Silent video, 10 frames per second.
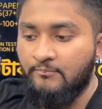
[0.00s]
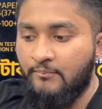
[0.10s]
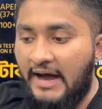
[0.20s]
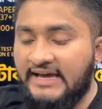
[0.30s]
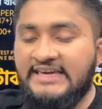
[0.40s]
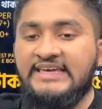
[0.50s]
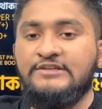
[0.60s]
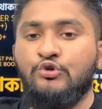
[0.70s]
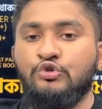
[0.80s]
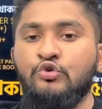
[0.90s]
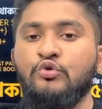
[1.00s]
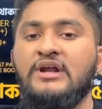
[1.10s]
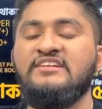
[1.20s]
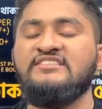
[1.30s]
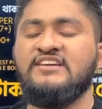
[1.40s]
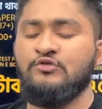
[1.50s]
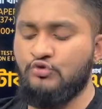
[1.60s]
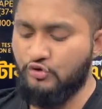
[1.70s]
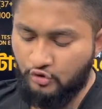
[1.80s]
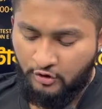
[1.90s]
বাকি যতগুলো ডিস্ট্রাকশন
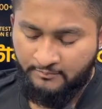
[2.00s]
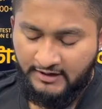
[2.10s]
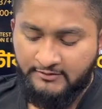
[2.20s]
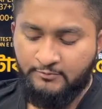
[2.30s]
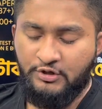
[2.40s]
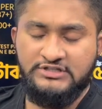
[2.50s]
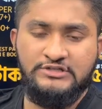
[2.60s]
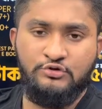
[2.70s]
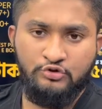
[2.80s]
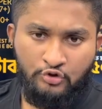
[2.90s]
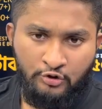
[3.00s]
যত কম প্রাইভেট পড়া যায় যত